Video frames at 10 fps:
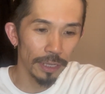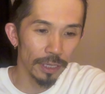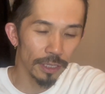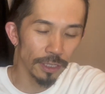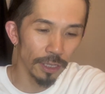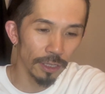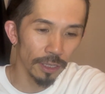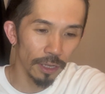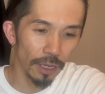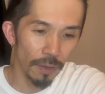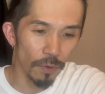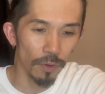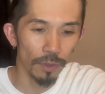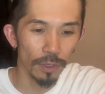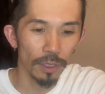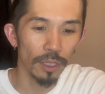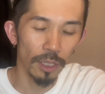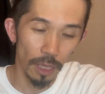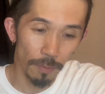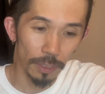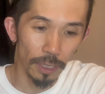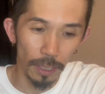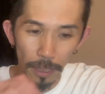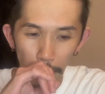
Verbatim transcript: らっしゃったかもしれません。